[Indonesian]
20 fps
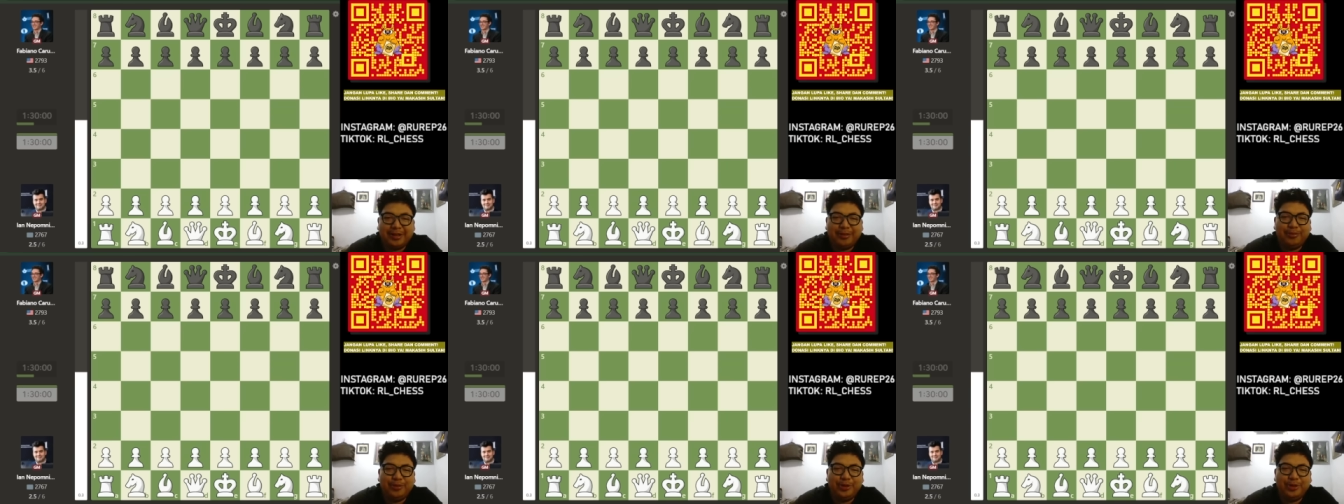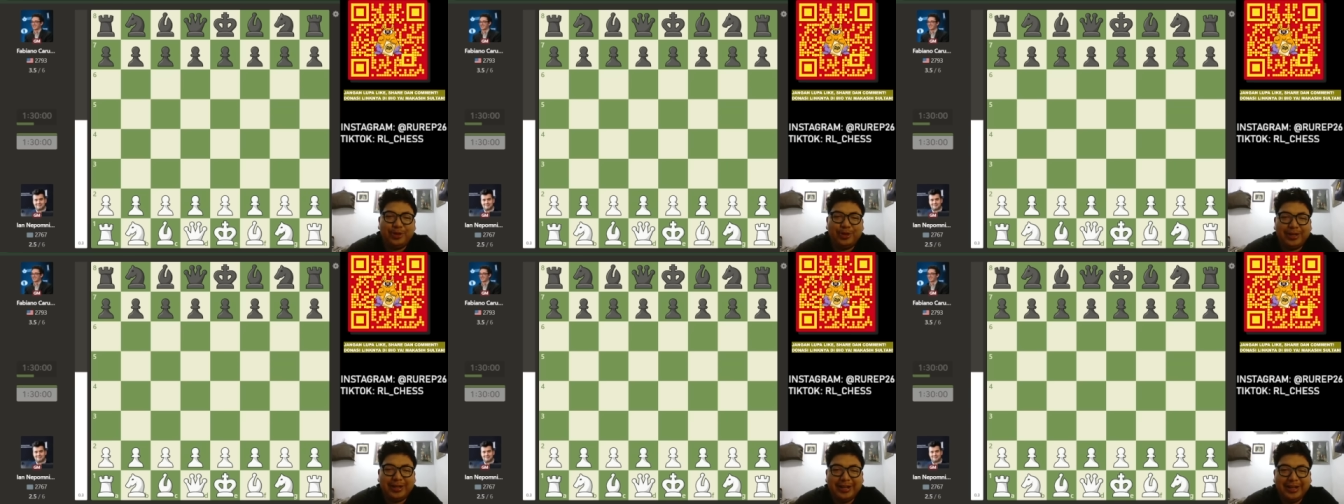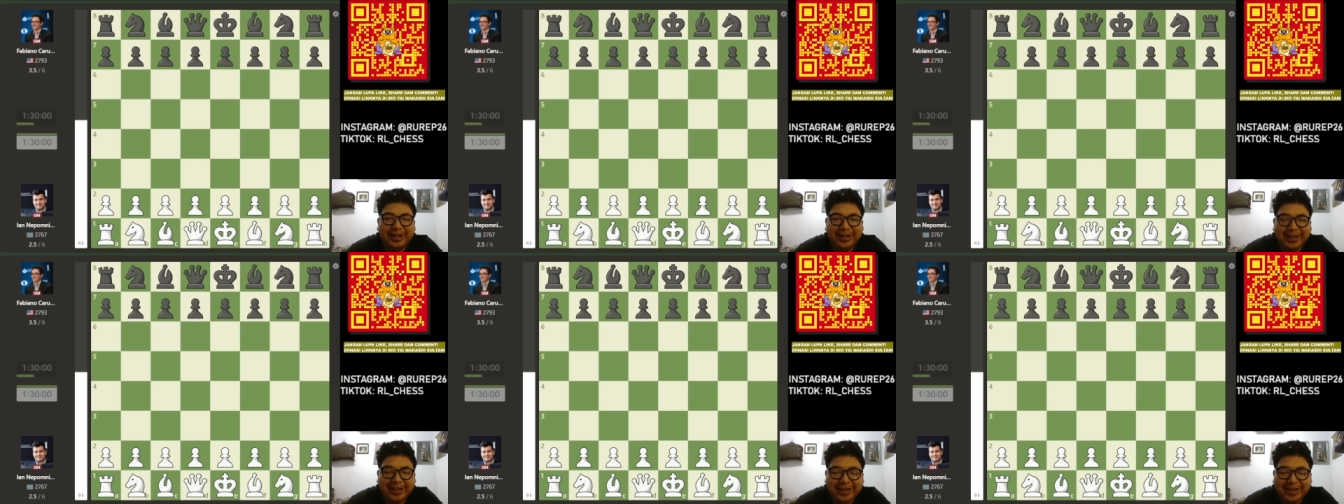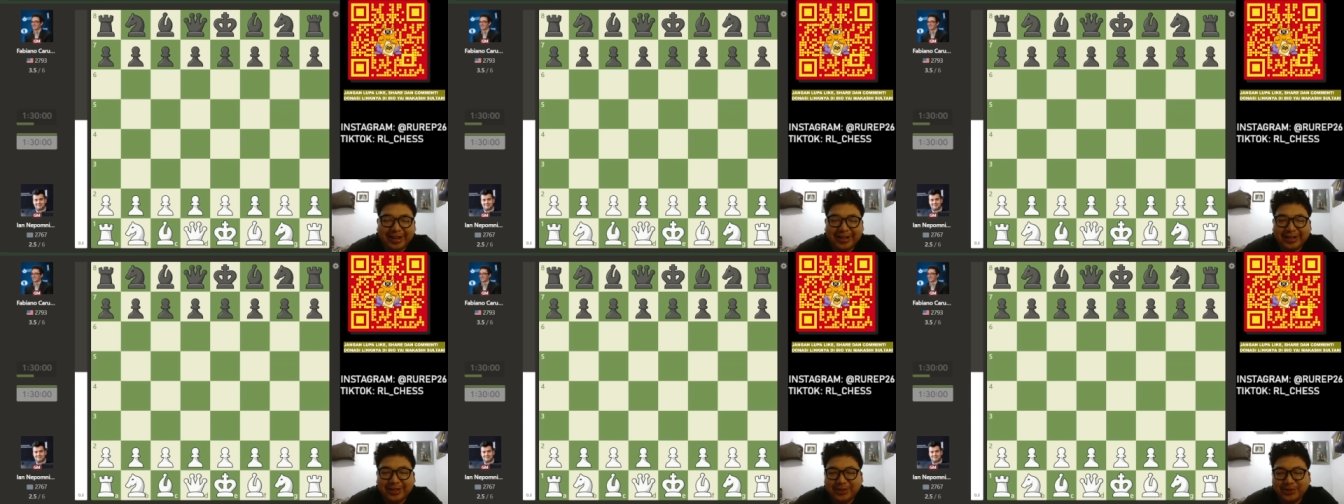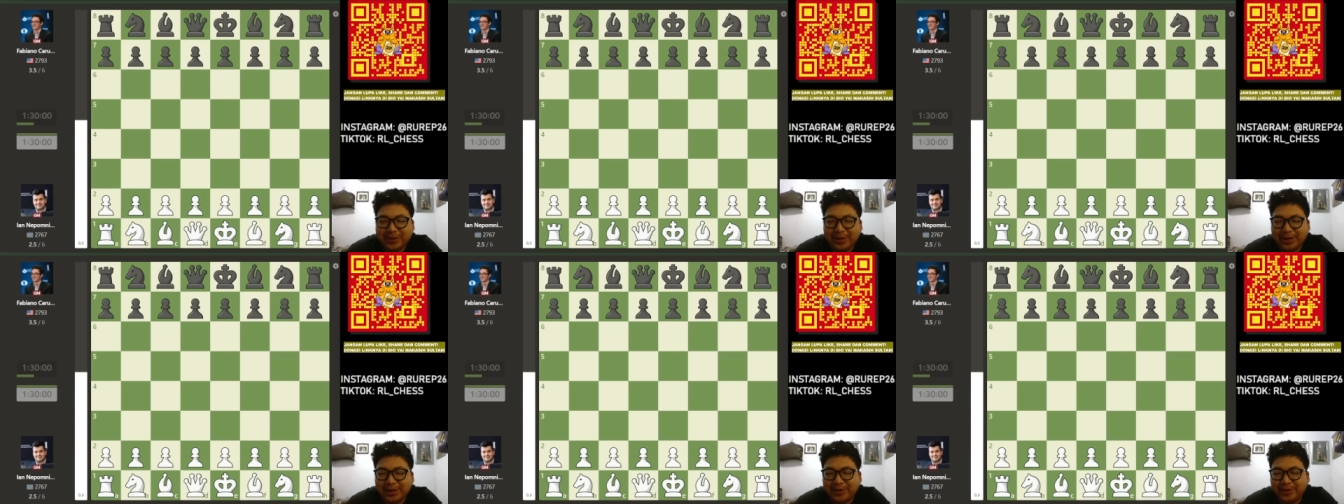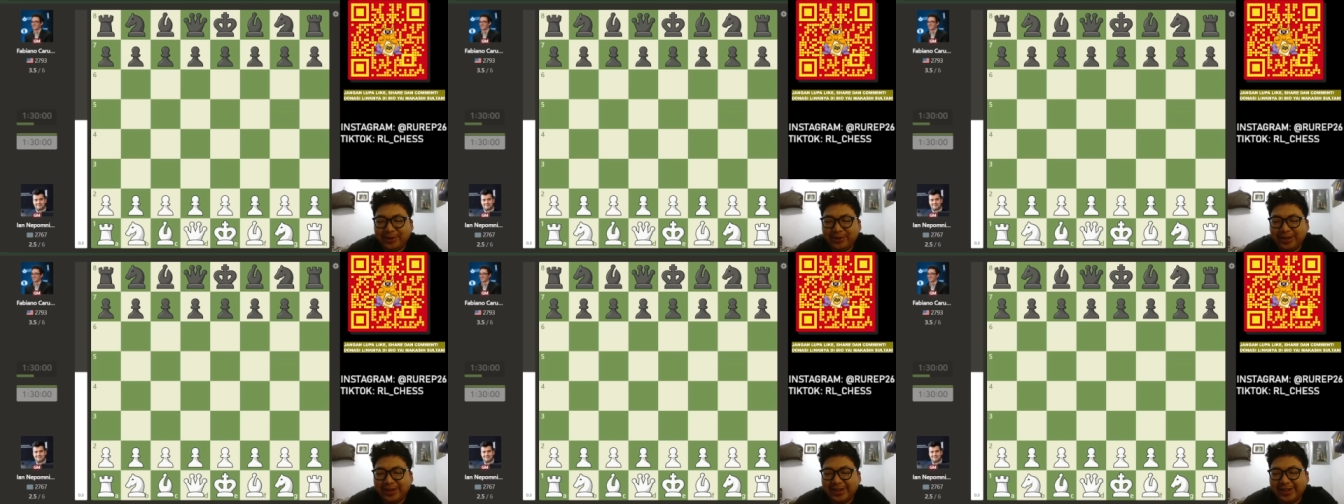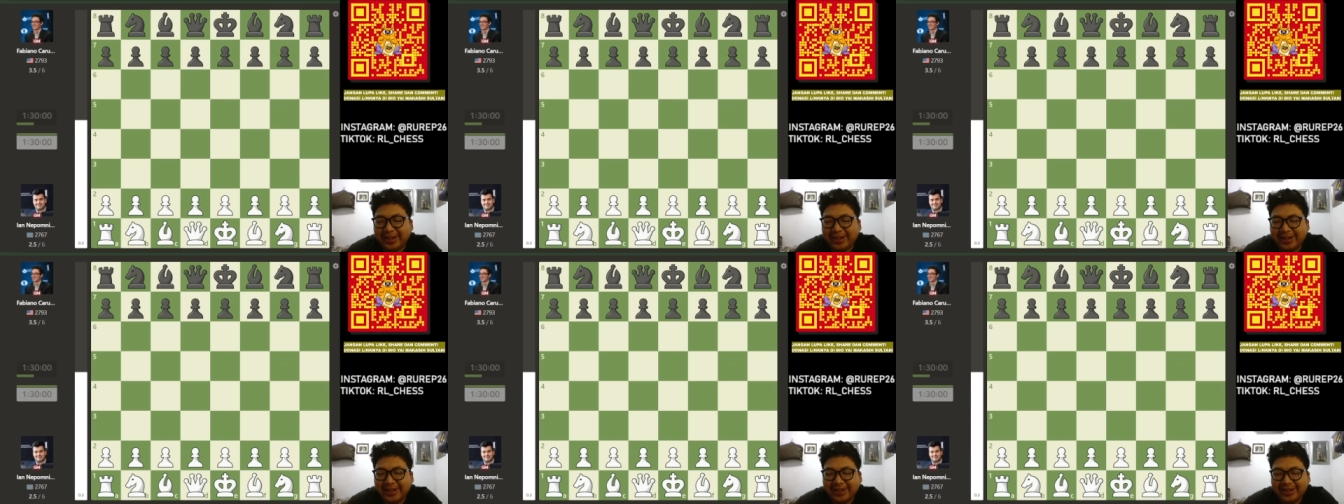mundur dari gelar juara
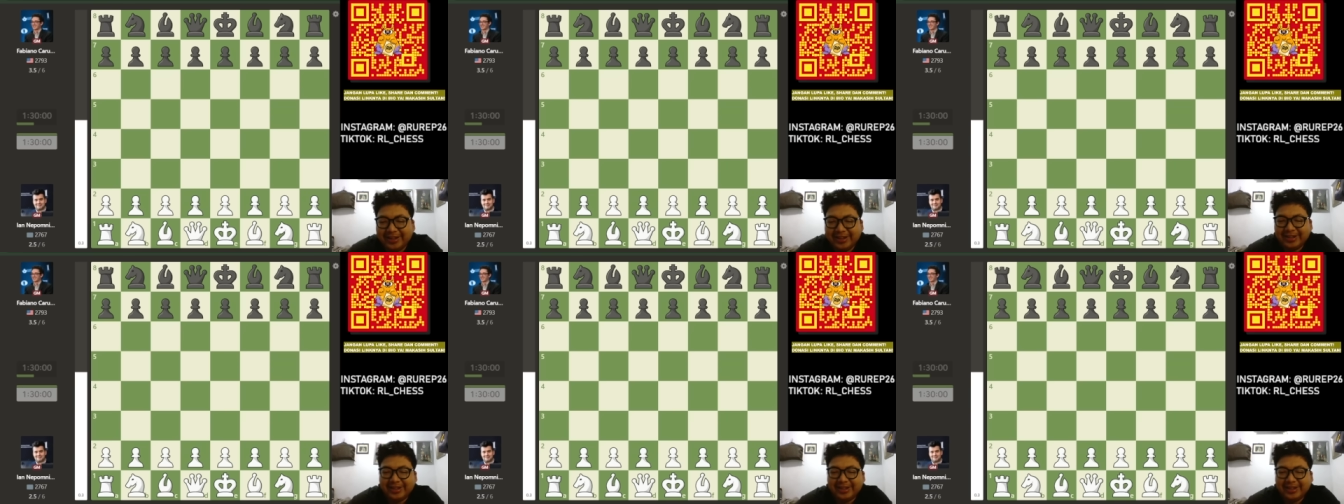dunia ya